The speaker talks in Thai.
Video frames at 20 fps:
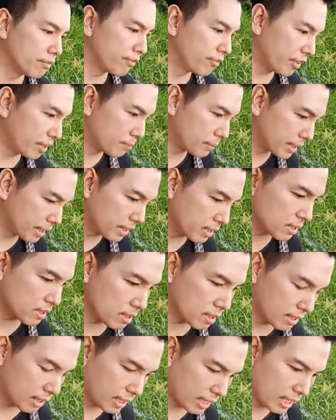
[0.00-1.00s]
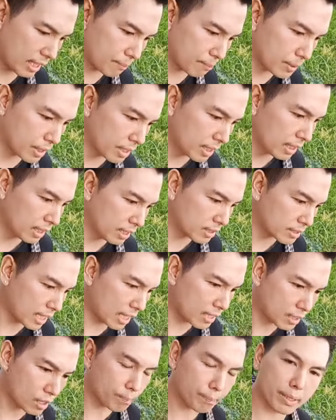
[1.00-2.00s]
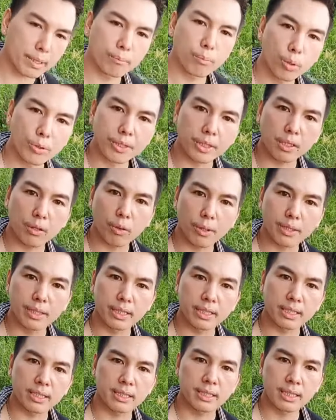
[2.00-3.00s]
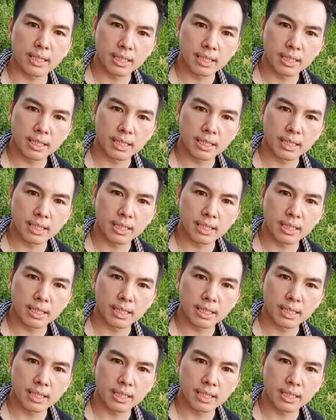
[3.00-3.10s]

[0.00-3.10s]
เฟมินิสต์นะครับท่านก็เป็นผู้หญิงคนหนึ่ง